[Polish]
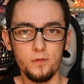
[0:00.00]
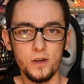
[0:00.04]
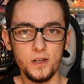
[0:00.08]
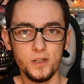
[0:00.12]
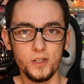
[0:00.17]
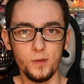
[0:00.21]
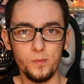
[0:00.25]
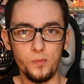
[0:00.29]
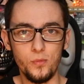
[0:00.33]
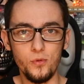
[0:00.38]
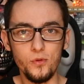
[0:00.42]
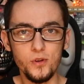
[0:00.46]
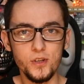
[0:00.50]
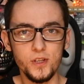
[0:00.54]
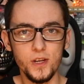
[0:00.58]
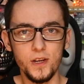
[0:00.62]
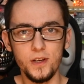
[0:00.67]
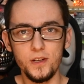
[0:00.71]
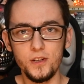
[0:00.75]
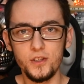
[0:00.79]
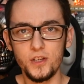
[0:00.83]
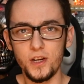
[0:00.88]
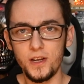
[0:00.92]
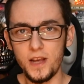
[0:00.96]
jeszcze
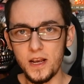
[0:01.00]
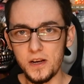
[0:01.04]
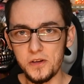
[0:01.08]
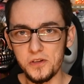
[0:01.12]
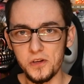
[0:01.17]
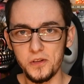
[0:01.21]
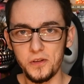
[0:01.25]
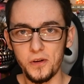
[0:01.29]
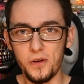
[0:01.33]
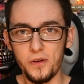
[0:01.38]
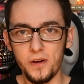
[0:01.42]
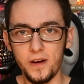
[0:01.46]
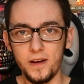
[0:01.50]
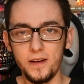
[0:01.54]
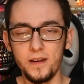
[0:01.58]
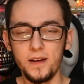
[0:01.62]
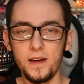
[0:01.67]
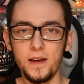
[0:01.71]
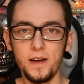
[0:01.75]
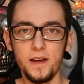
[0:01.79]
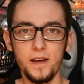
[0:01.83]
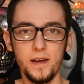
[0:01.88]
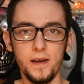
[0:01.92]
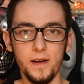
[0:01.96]
później i że jeszcze trochę
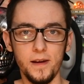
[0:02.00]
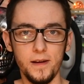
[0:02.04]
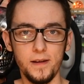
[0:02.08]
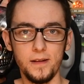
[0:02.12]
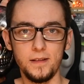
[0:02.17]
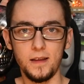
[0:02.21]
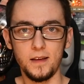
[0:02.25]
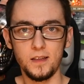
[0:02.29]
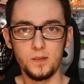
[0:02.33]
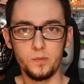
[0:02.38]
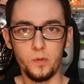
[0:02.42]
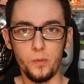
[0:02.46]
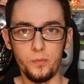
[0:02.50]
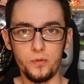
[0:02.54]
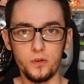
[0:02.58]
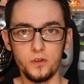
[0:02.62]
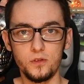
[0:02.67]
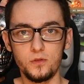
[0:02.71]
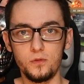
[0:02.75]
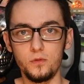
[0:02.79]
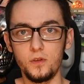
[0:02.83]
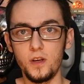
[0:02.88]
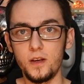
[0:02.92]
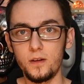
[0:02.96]
E, nas po
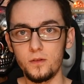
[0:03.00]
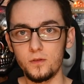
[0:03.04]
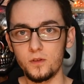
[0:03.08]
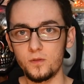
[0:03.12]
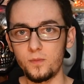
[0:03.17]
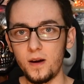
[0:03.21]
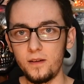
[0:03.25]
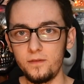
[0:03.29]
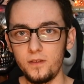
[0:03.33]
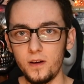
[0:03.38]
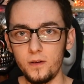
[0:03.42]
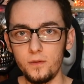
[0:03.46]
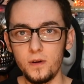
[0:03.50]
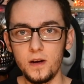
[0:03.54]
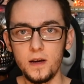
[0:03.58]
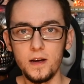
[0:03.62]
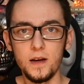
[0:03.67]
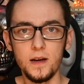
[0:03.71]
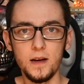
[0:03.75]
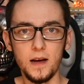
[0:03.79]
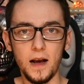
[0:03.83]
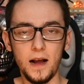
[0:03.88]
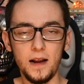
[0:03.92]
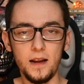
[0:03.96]
prostu nie rozbawiał,
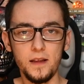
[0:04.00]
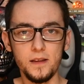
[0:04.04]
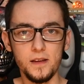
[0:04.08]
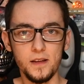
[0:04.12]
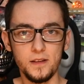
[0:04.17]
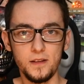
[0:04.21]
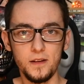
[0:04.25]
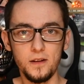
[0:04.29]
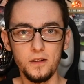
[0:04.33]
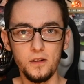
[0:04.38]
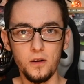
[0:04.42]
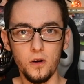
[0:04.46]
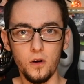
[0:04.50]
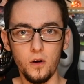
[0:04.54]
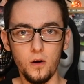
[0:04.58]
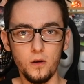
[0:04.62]
ale nie tylko